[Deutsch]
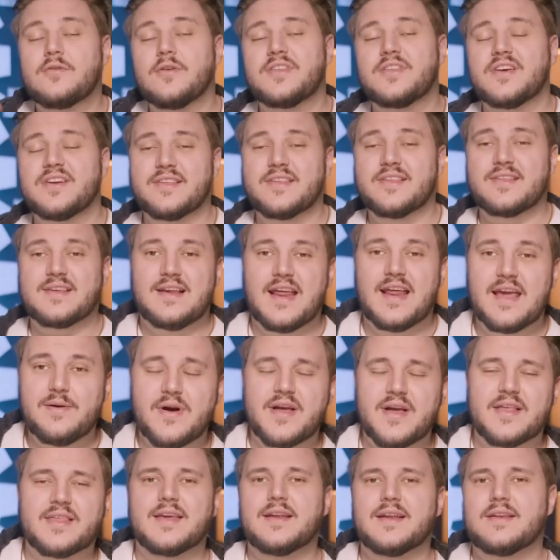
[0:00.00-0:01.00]
kurzer
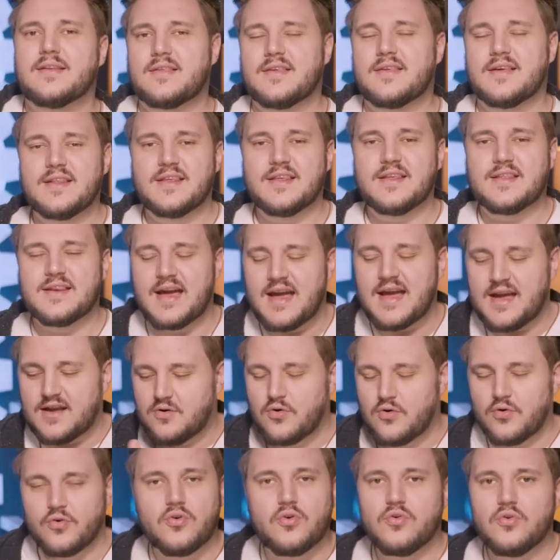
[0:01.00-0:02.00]
Disclaimer, es geht jetzt hier nicht nach
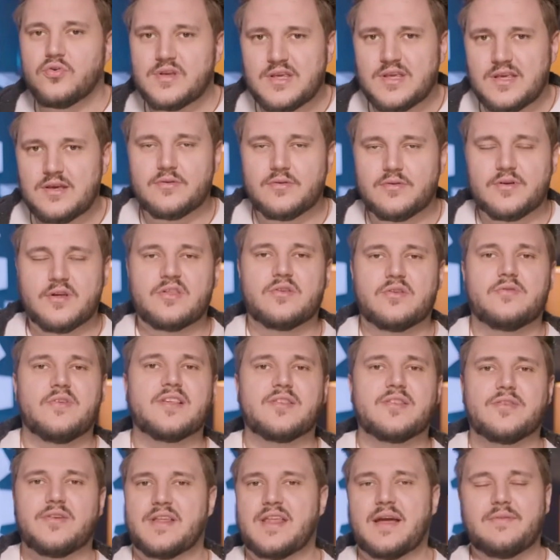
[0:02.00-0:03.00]
Chronologie oder
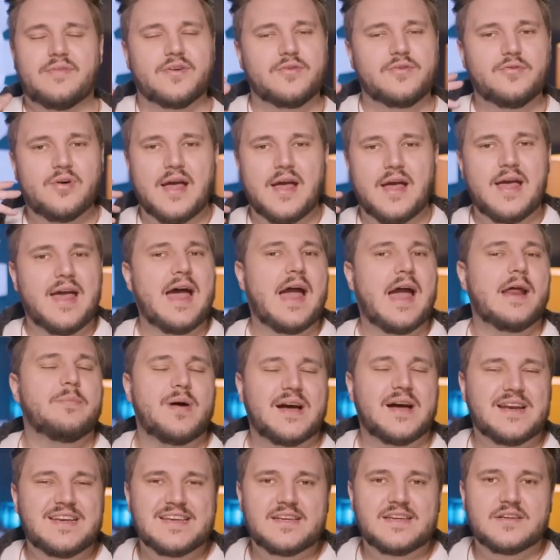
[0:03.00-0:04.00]
sowas, sondern einfach nur ein
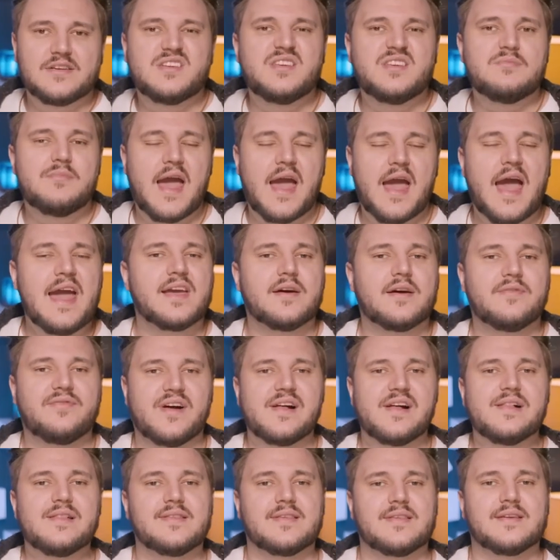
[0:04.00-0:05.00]
paar Dinge, die mir
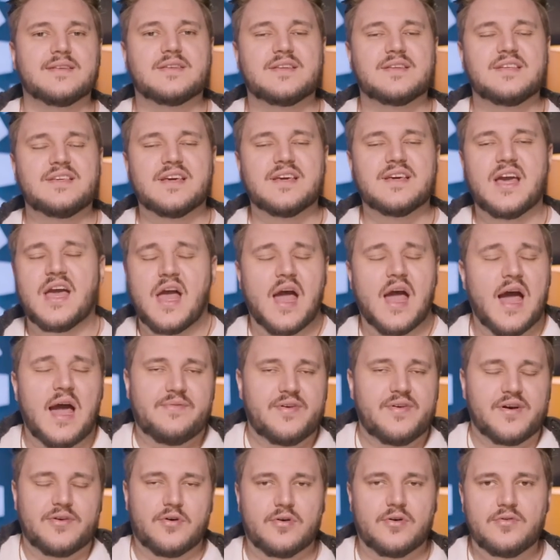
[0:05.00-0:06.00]
eingefallen sind, die
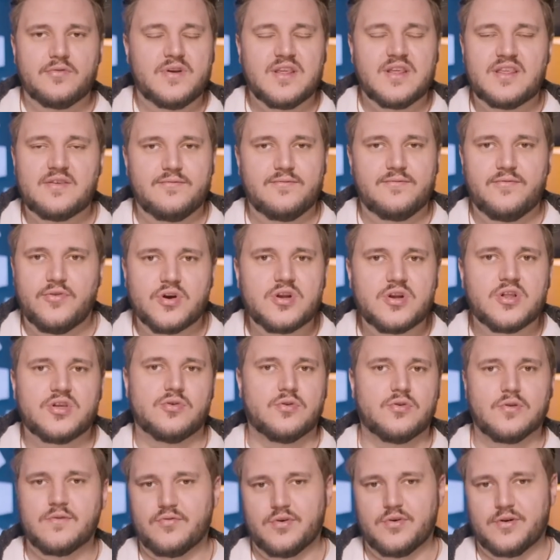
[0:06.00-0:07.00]
einfach noch nicht wirklich
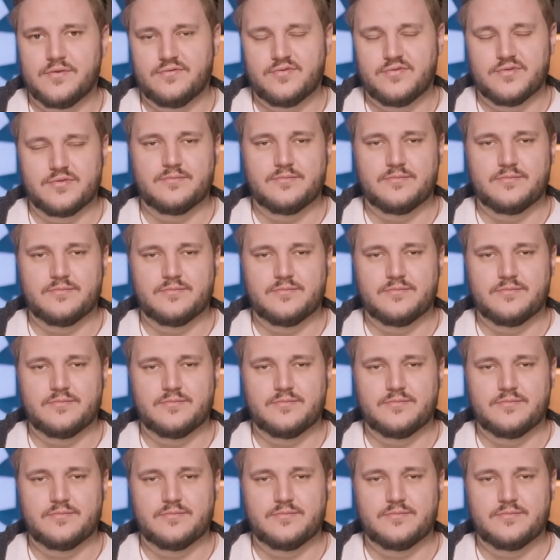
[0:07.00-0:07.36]
irgendwo hinführen.